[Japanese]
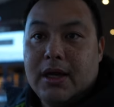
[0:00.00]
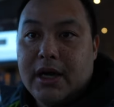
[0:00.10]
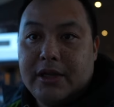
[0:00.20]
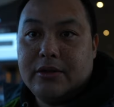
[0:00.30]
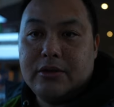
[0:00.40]

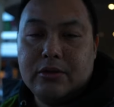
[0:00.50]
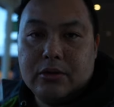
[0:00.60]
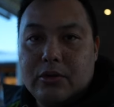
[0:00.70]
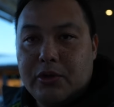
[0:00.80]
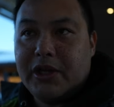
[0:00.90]
はい、
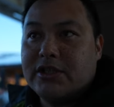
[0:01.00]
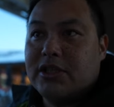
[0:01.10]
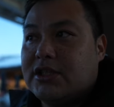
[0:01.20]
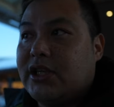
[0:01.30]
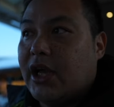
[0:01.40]
とりあえ
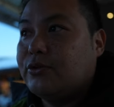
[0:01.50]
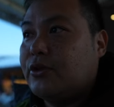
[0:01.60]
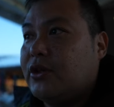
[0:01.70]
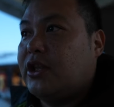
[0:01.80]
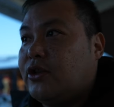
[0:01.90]
ずですね、
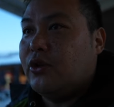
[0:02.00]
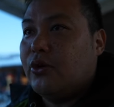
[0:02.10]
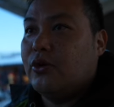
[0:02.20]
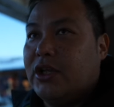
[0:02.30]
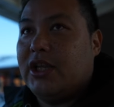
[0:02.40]
アウトレットの
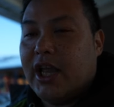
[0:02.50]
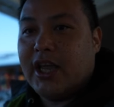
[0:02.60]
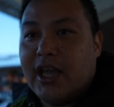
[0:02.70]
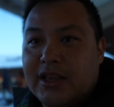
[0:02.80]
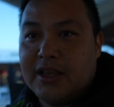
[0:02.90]
方に
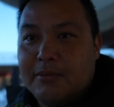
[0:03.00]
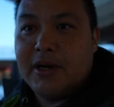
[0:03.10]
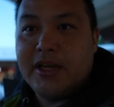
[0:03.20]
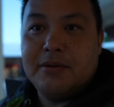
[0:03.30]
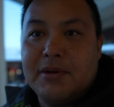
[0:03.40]
ね、やって
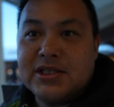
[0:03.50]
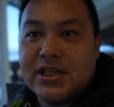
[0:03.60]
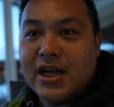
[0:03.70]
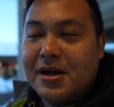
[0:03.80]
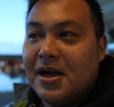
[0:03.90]
まいりま
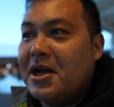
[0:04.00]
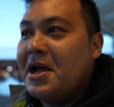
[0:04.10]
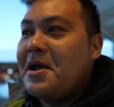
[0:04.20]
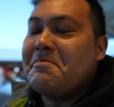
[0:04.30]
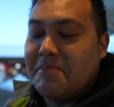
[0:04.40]
した。
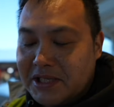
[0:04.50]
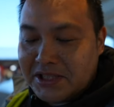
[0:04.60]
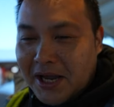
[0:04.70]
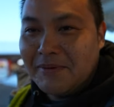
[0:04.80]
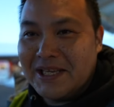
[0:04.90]
め
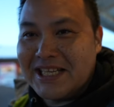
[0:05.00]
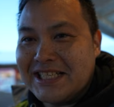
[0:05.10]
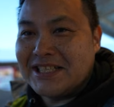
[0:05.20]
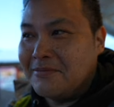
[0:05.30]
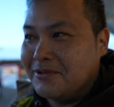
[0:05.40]
ちゃめ
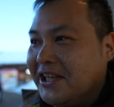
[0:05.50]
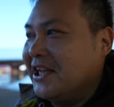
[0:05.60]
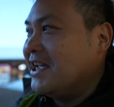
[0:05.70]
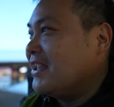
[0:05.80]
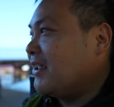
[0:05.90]
ちゃ寒い。
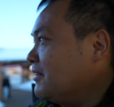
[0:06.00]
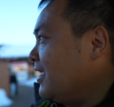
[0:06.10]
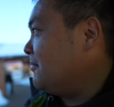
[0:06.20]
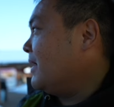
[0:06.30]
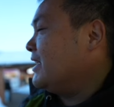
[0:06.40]
多分
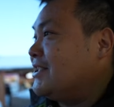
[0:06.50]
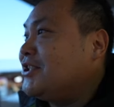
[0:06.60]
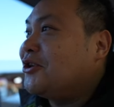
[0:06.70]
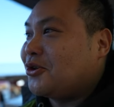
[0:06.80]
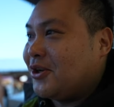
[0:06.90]
ね、今
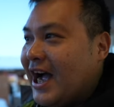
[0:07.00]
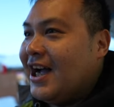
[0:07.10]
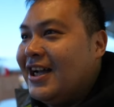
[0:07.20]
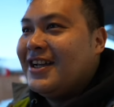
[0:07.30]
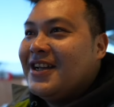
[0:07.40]
1度とか、
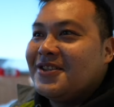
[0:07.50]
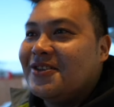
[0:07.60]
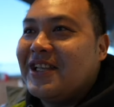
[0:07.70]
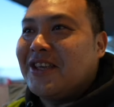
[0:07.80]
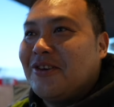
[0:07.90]

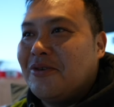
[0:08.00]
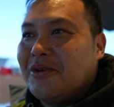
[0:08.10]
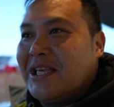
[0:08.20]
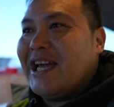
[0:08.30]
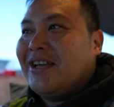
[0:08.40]
そんな気温、
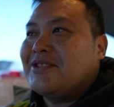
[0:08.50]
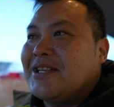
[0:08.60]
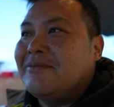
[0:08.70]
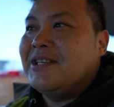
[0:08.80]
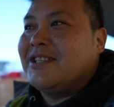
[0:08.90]
意外と
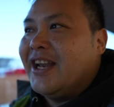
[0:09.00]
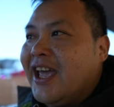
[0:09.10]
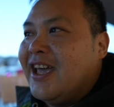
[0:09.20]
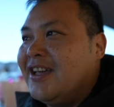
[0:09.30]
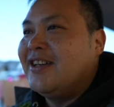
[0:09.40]
寒いです
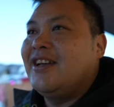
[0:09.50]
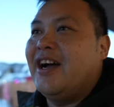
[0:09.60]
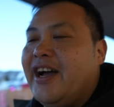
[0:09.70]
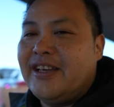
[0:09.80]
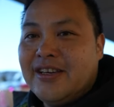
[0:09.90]
ね。
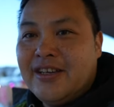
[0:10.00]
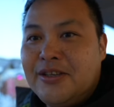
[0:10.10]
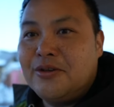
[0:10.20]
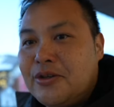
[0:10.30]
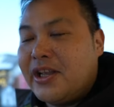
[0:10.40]
はい、
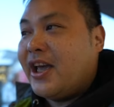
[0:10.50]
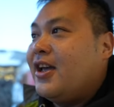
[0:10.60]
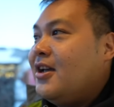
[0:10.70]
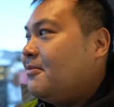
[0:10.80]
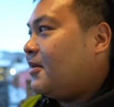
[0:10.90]
ということで、
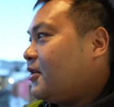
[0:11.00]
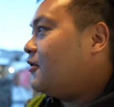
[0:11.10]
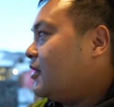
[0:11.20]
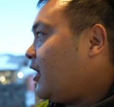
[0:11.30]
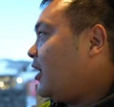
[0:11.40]
今日
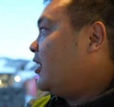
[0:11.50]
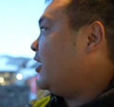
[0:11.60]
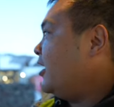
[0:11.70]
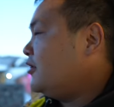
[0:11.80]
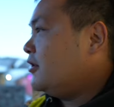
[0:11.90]
はね、
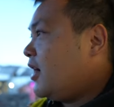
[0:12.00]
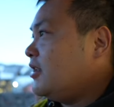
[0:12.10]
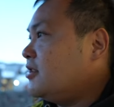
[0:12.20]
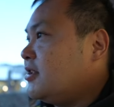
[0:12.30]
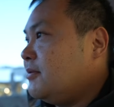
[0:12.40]
夕飯
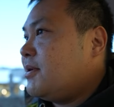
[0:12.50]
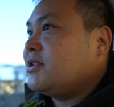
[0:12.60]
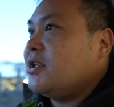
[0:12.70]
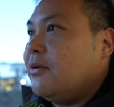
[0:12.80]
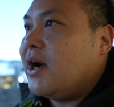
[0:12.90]
につきま
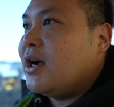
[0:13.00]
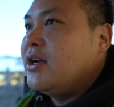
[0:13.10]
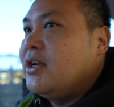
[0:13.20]
しては、